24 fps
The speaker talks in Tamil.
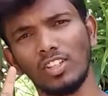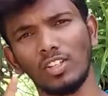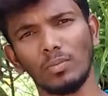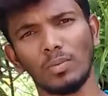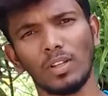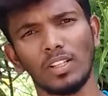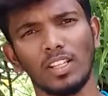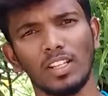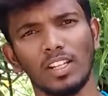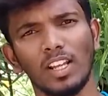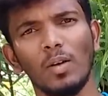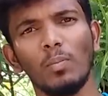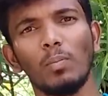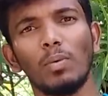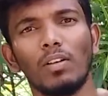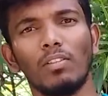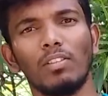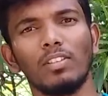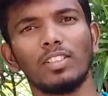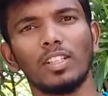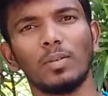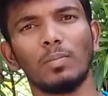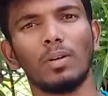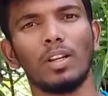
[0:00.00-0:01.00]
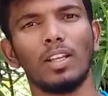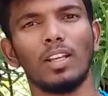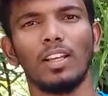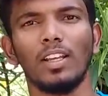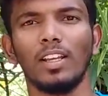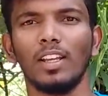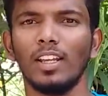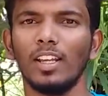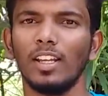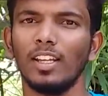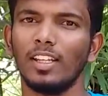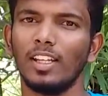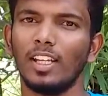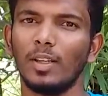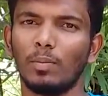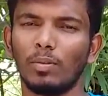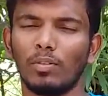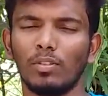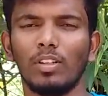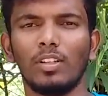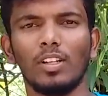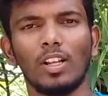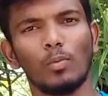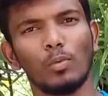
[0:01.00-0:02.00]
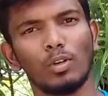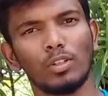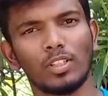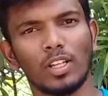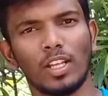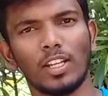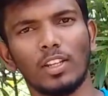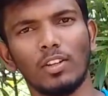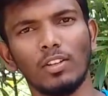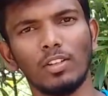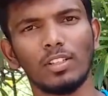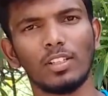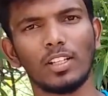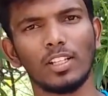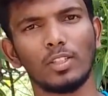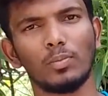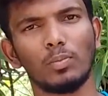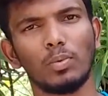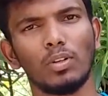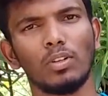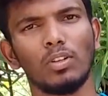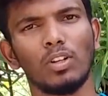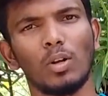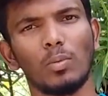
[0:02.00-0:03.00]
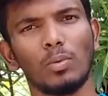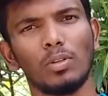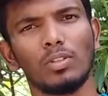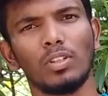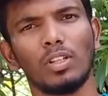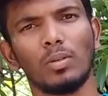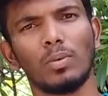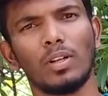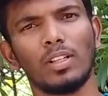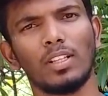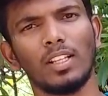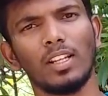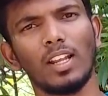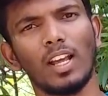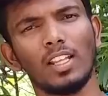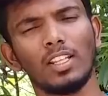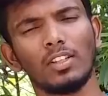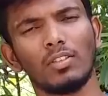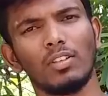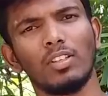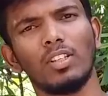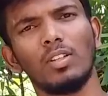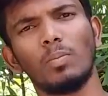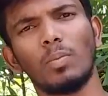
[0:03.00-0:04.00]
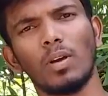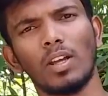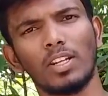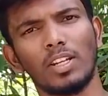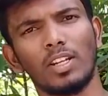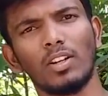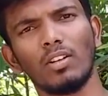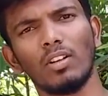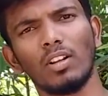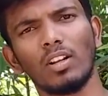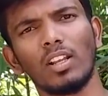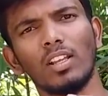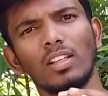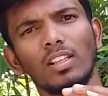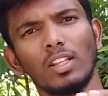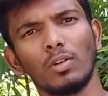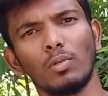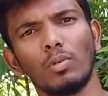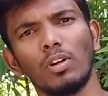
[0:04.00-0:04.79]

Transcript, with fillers: என்ன பார்த்தீங்கன்னா பவர் சப்ளை இப்போ வந்து நம்ம ஒரு சர்க்கியூட்டை டெஸ்ட் பண்ணணும் அப்படின்னு சொல்லி பார்த்தீங்கன்னா அதுக்கு வந்துட்டு பர்டிகுலராக இந்த